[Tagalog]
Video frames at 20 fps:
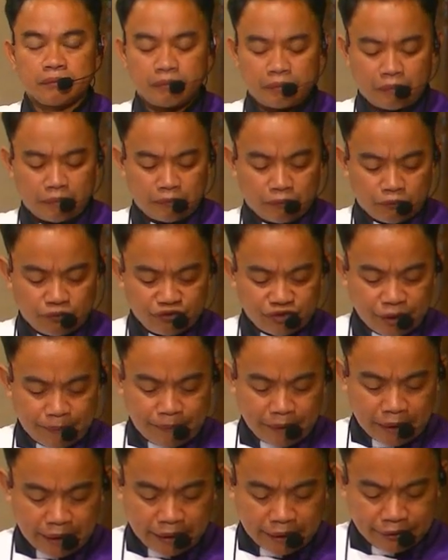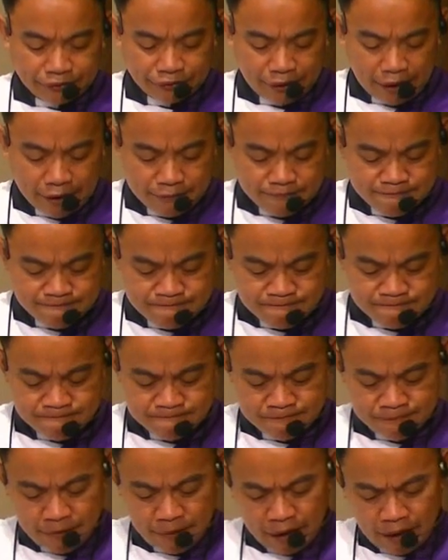unsa pa ka kita
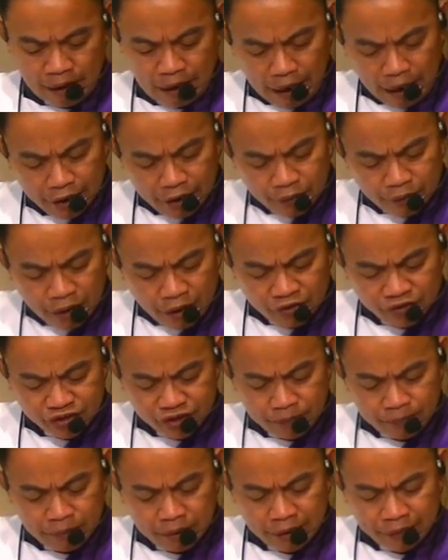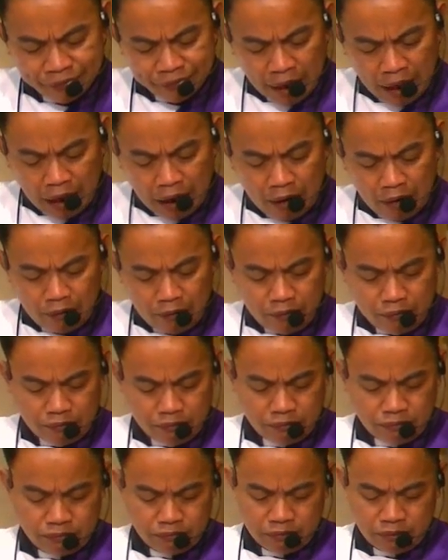adunay usab mga tao
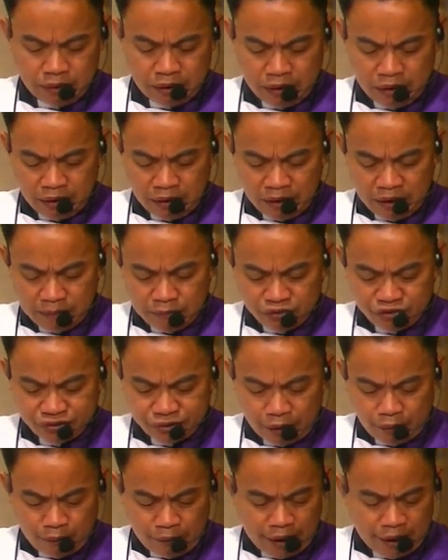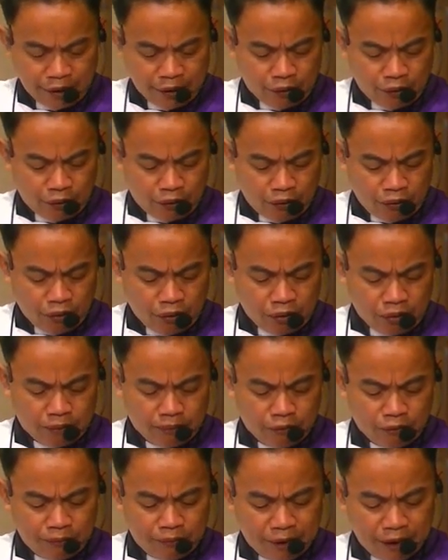nga musaway or
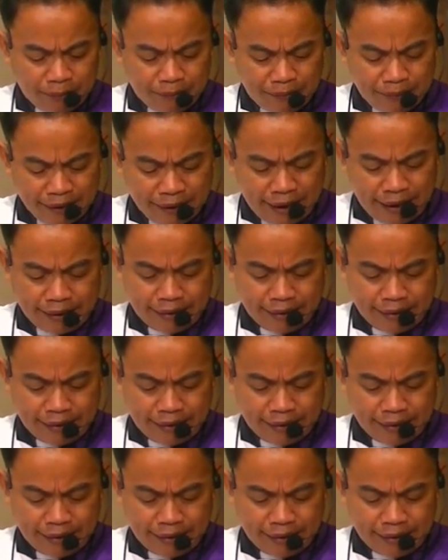mubiyay-biyay